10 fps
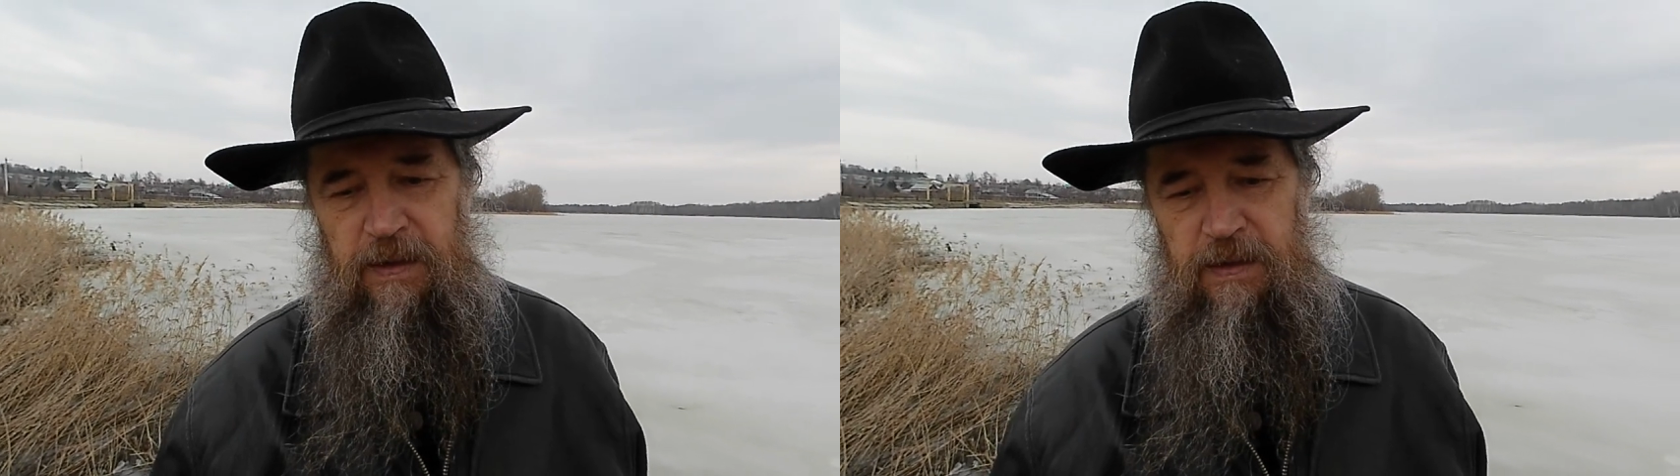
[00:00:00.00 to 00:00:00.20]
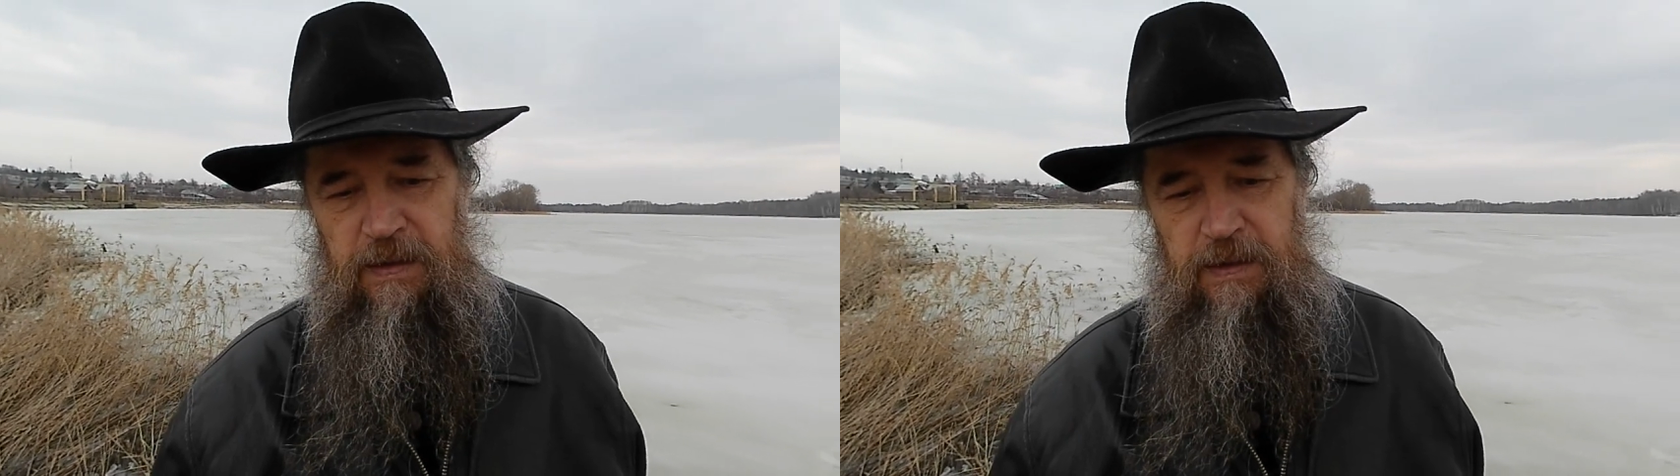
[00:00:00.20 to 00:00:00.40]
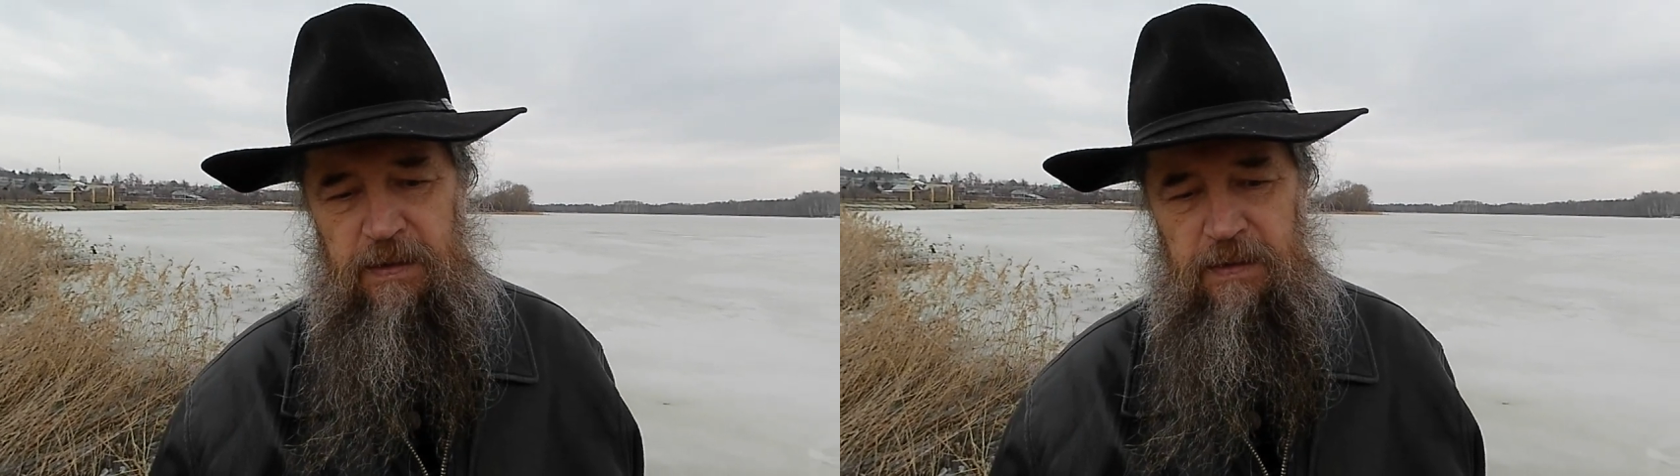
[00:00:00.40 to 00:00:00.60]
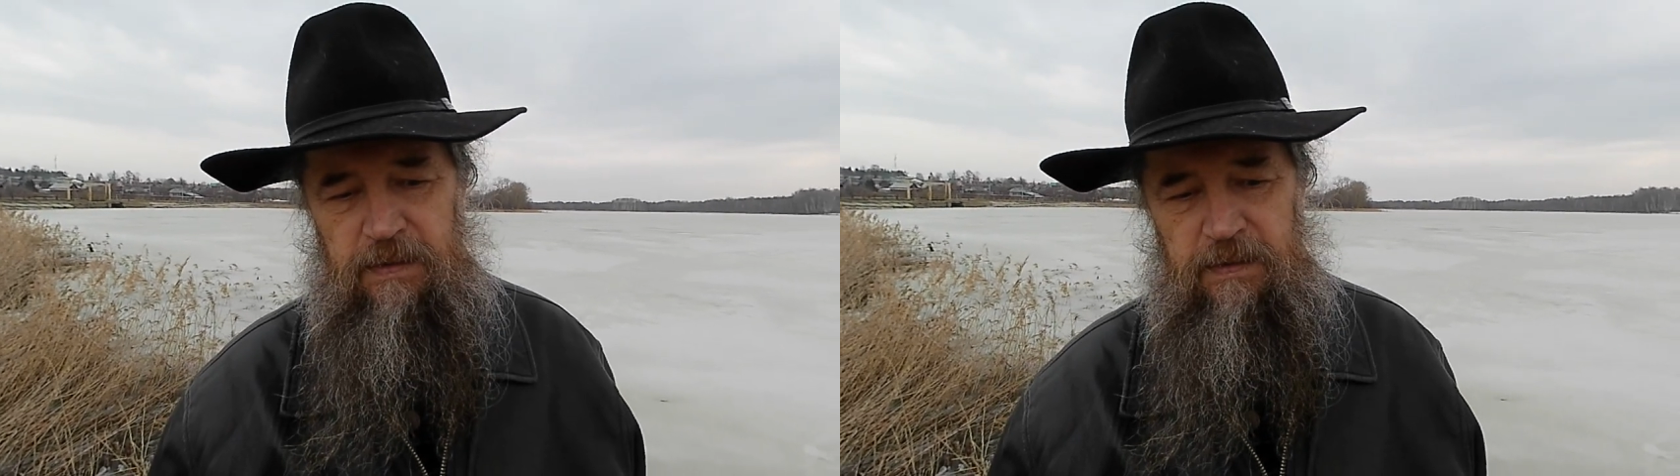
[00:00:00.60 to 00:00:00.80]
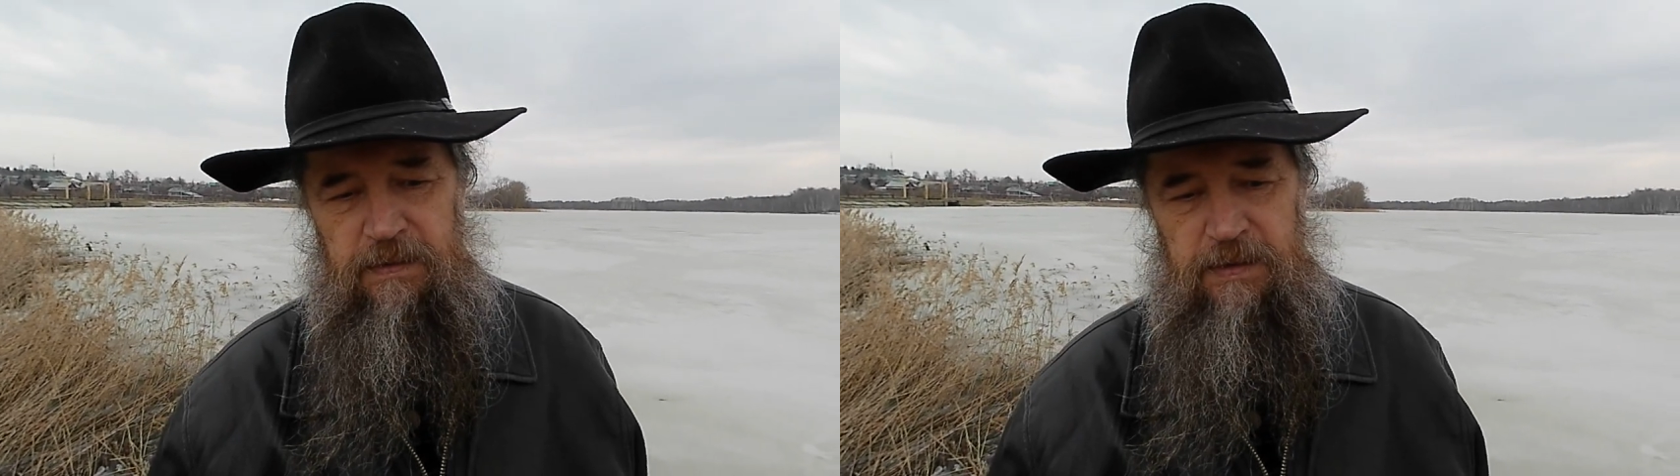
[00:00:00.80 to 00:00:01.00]
И
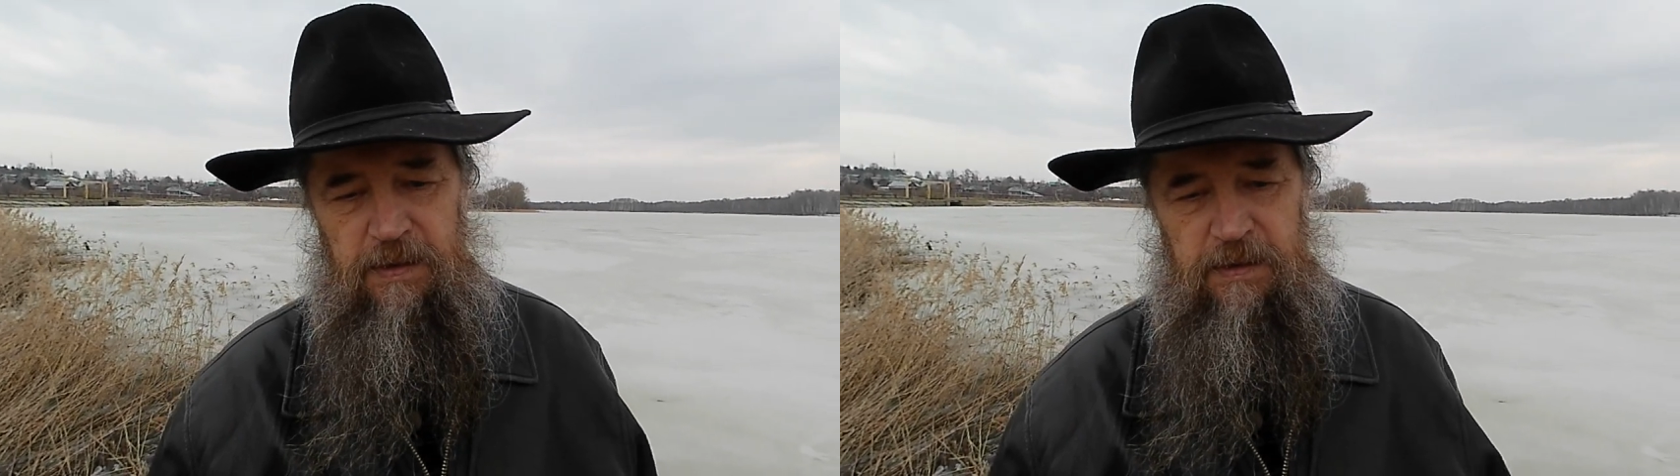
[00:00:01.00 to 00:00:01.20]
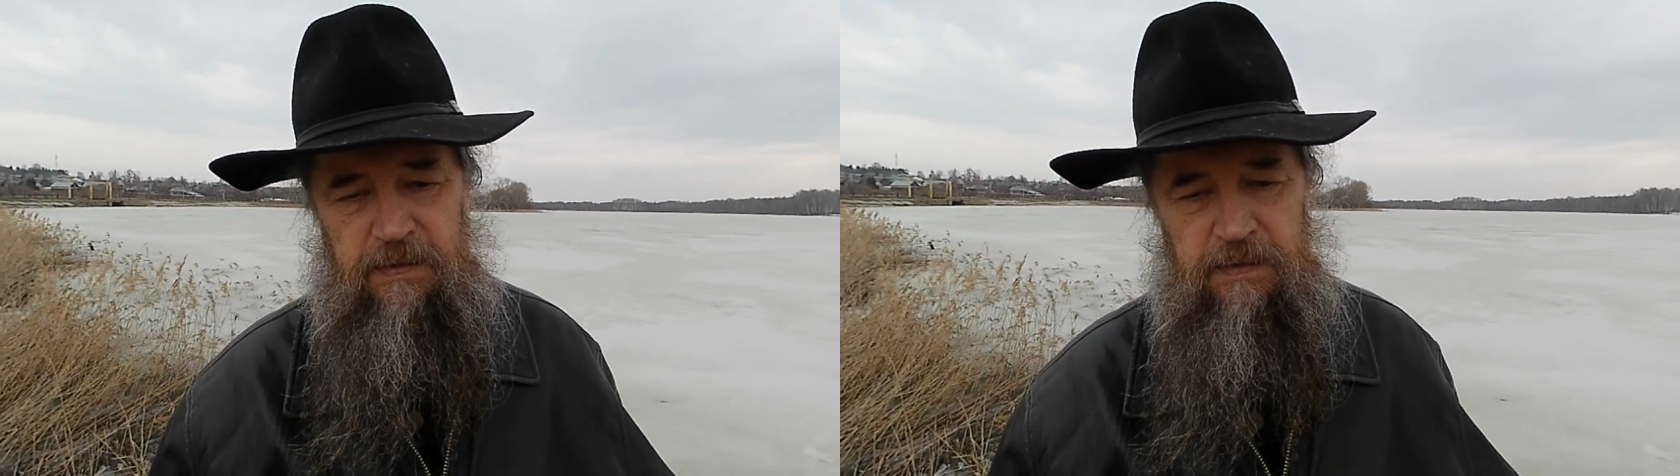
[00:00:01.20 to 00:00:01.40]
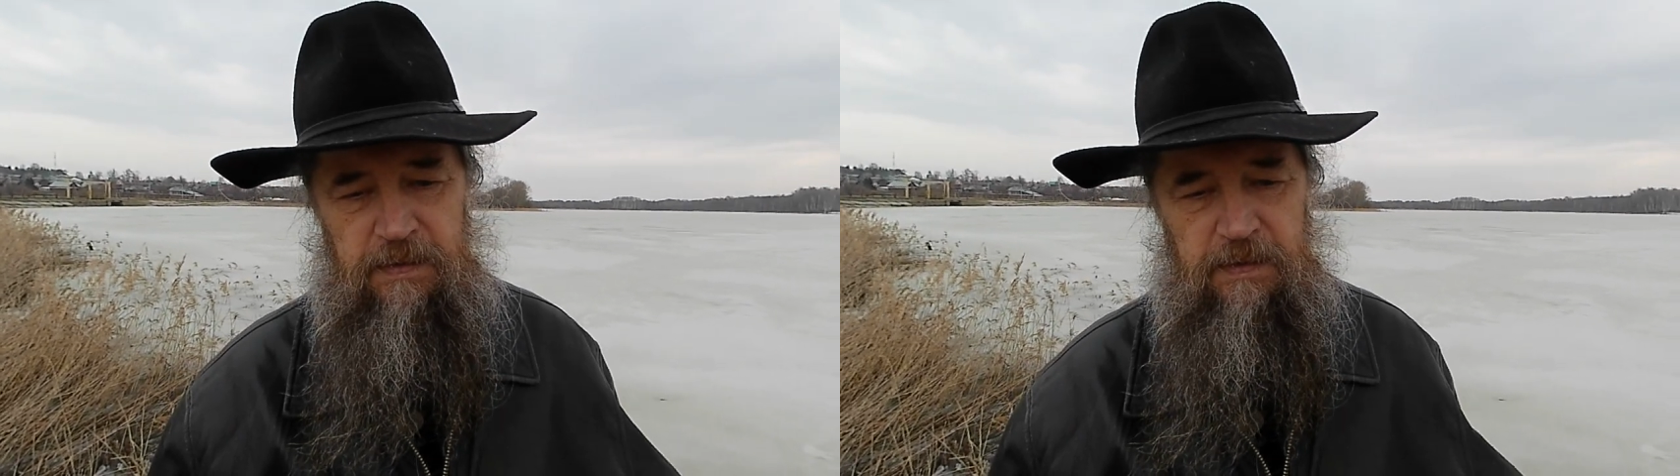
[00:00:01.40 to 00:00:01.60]
я